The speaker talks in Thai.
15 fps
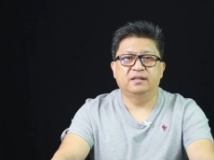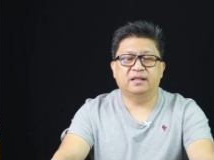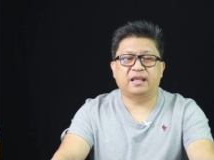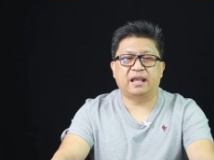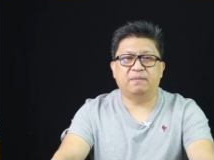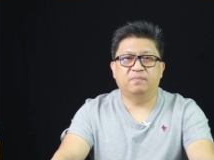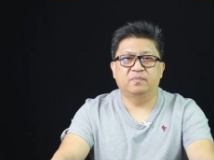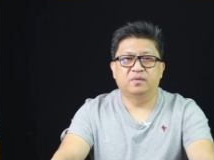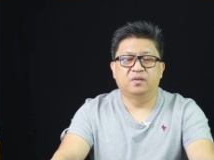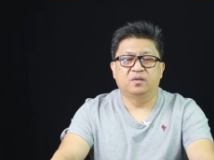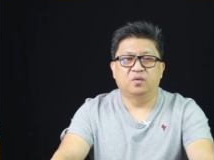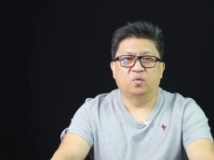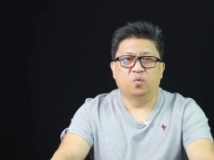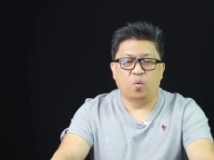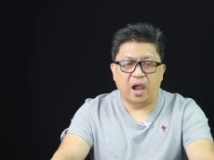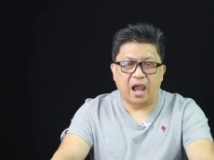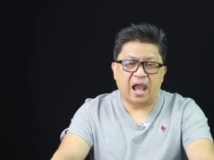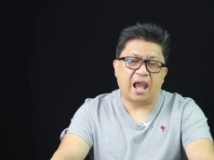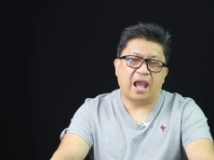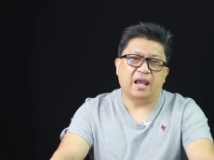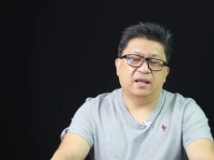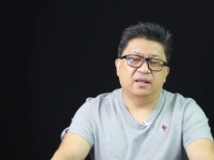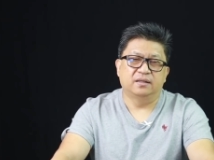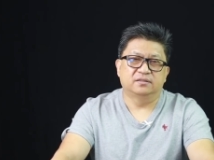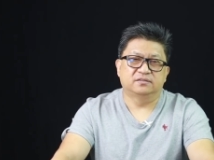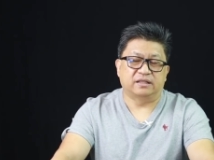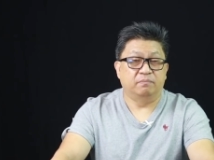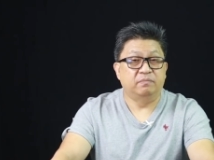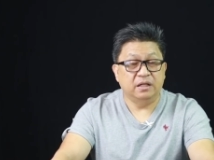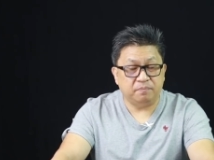นะครับว่า
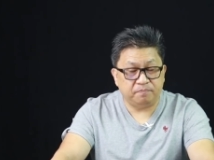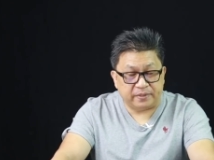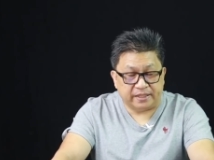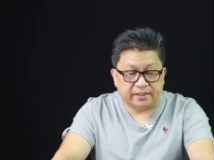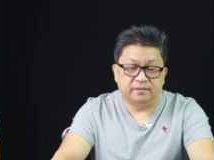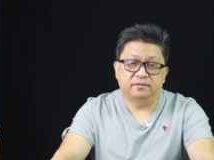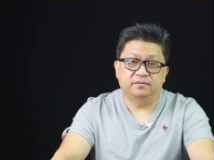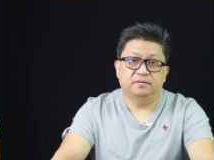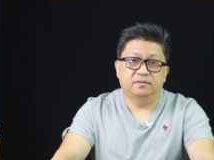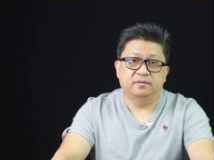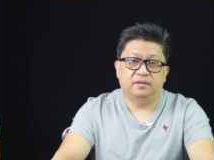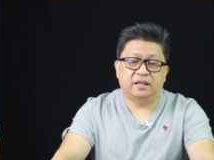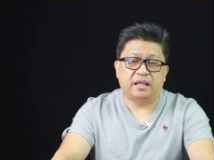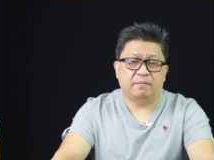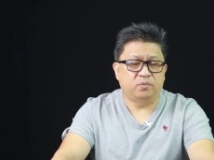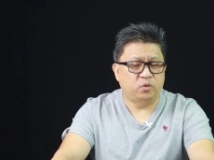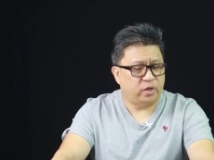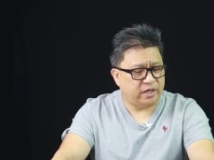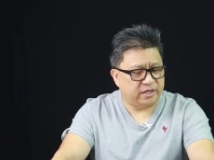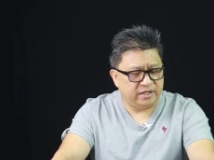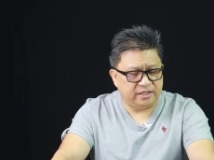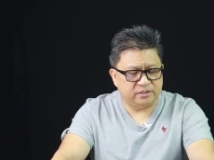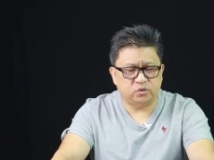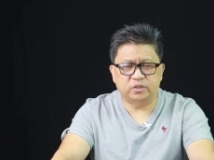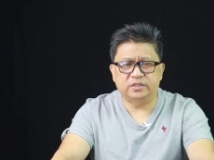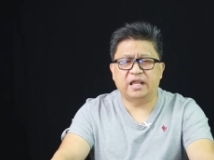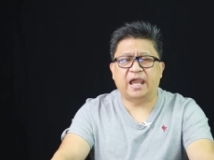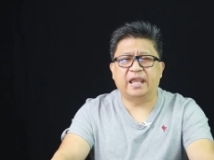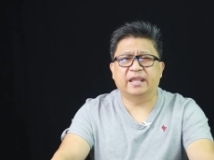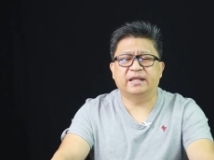สำนึกผิดนะครับโดยคดีส่วน
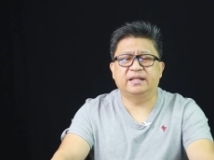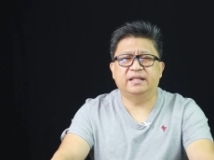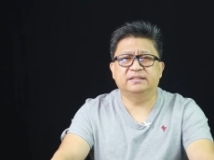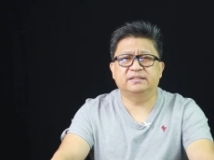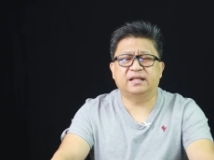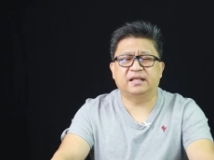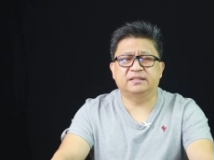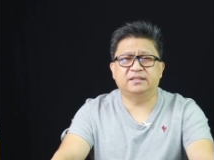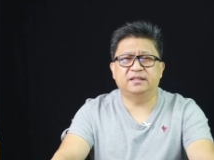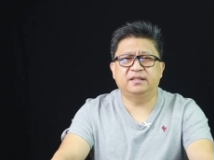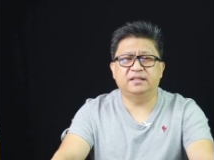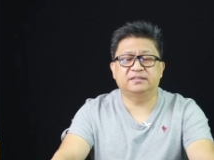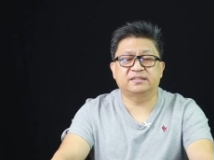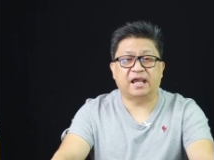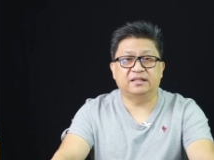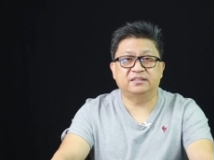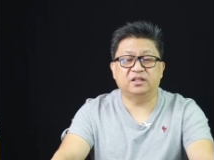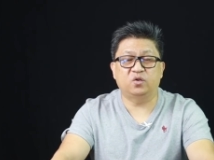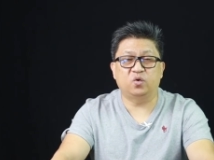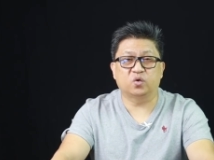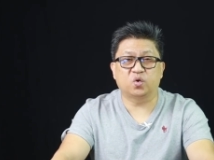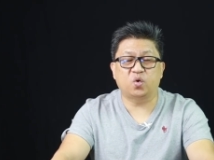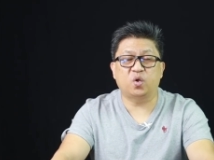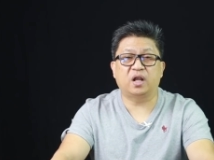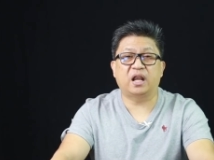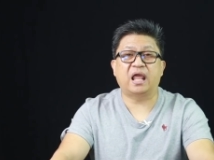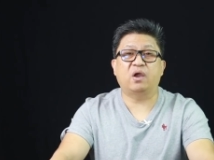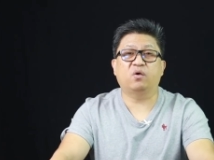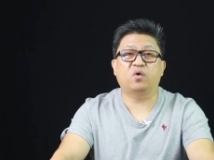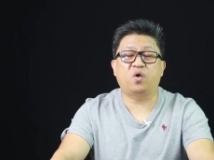ใหญ่คดีลักษณะเช่นนี้ศาลจะลงโทษ
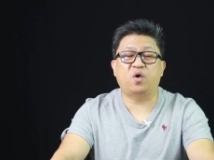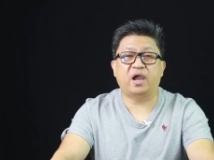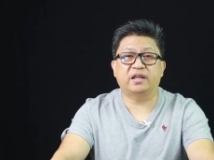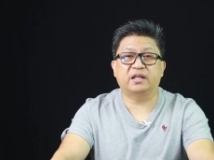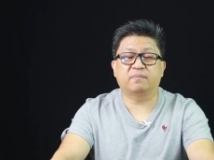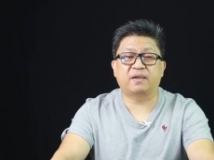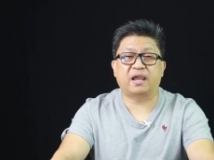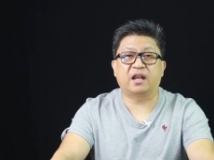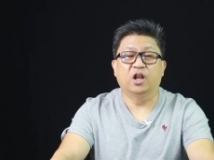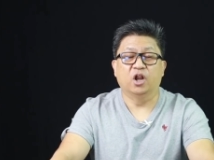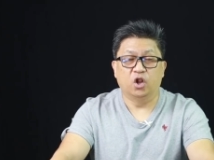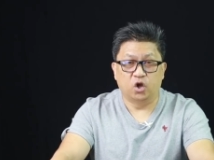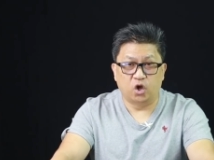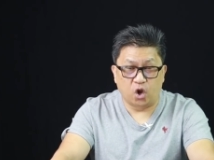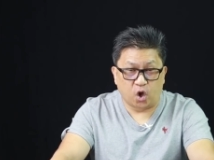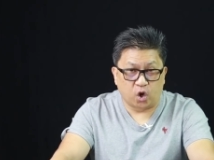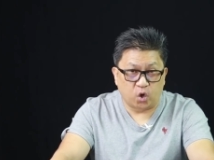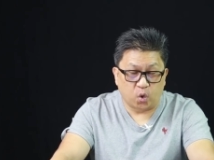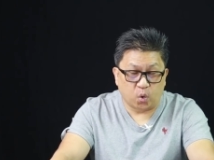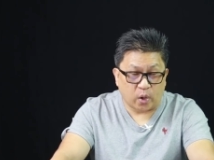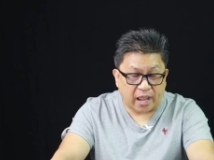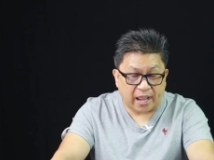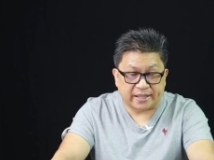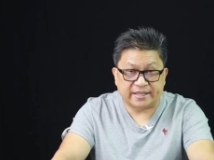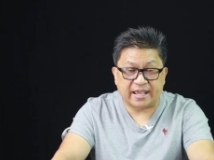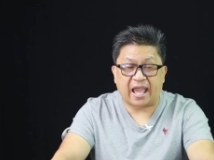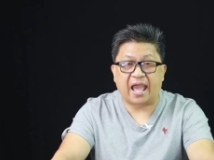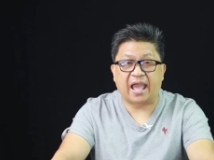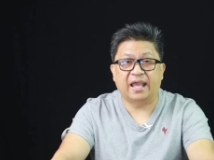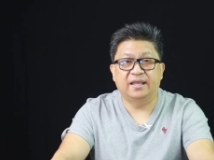แล้วก็ให้ทำการรอลงอา
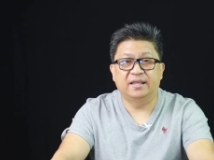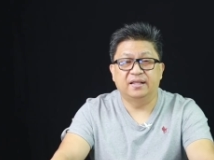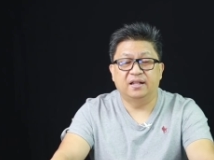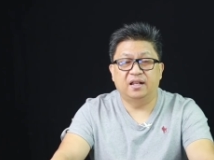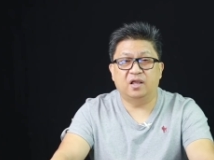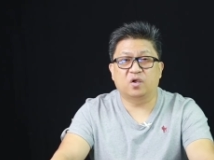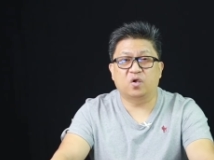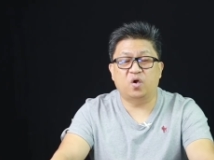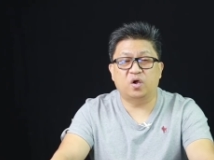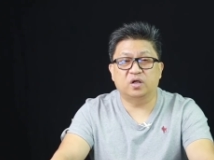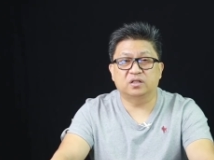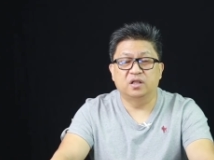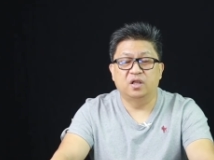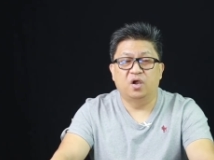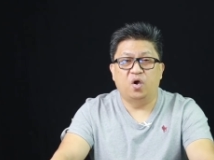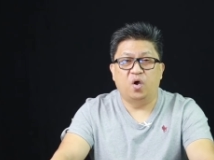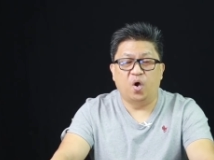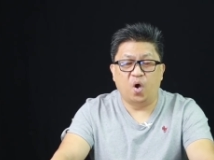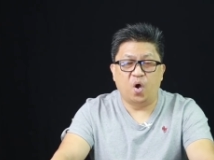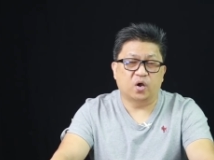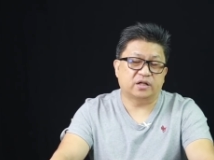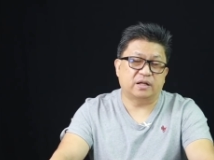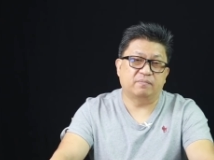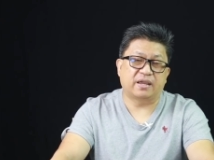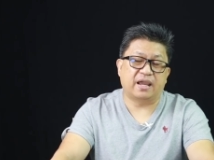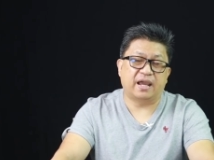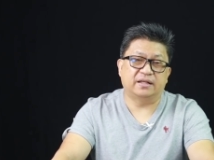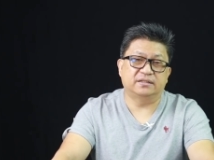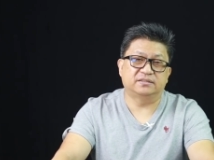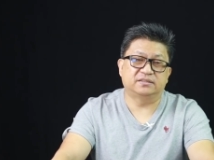ญาแล้วก็ออกทำ
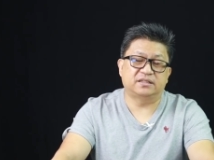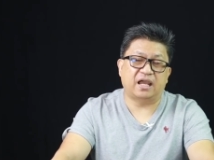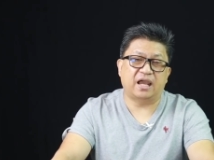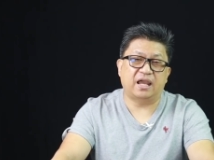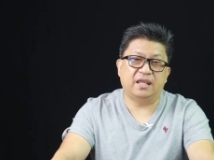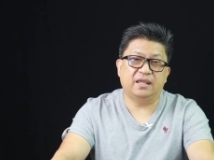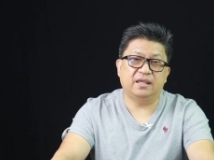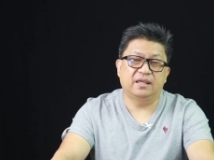การใช้